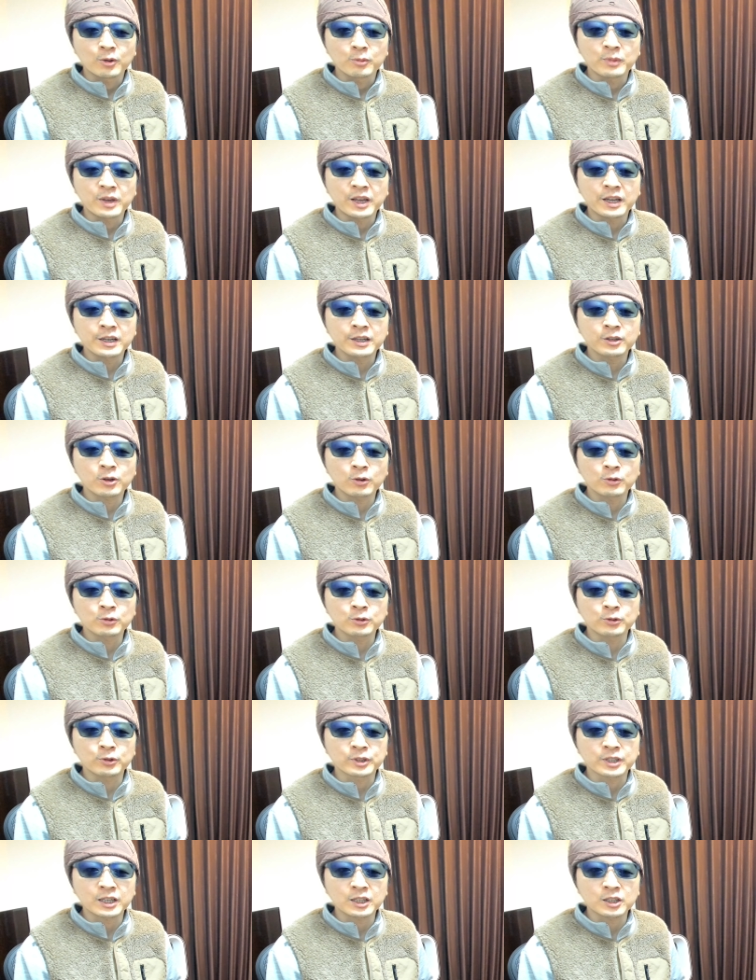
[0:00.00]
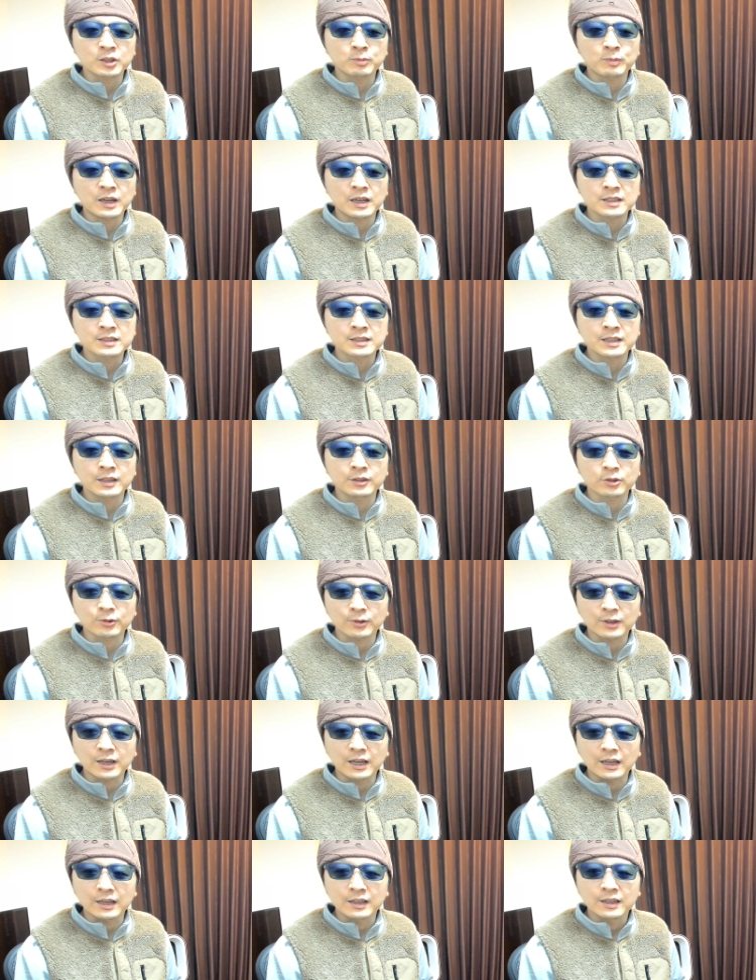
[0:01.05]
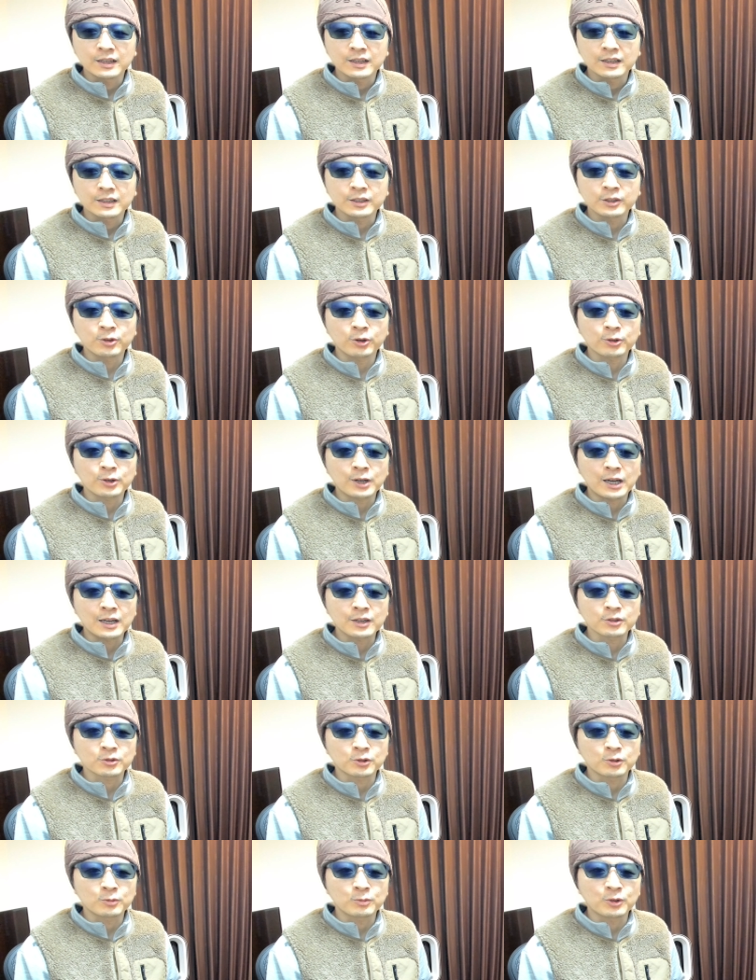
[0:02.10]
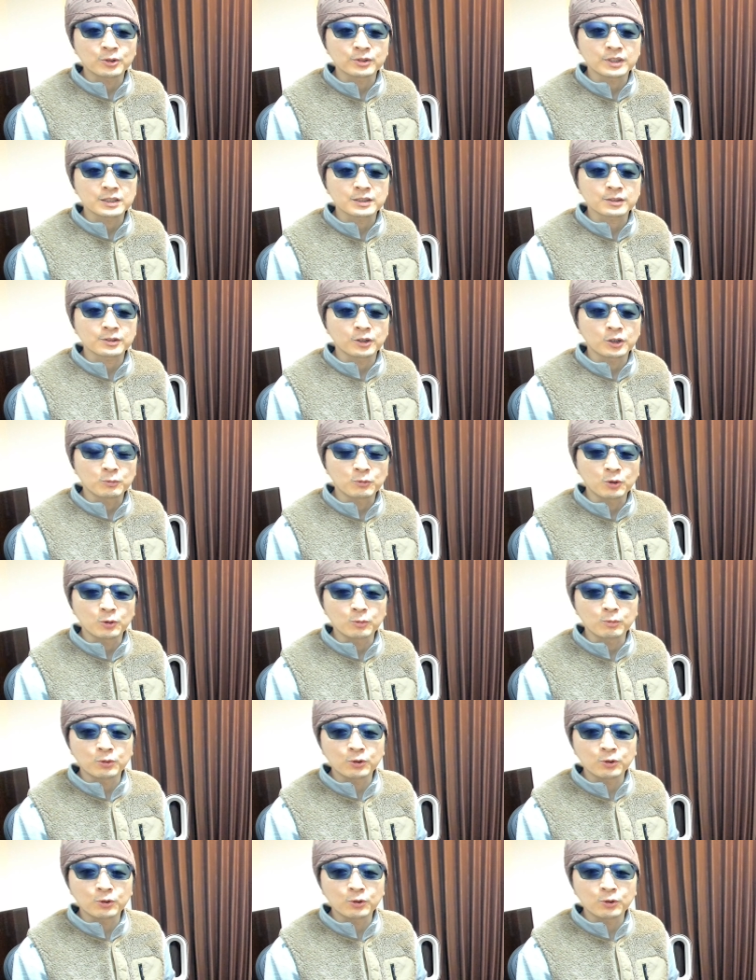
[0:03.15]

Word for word: メリノウール 100% とかいろいろあると思うんですけども、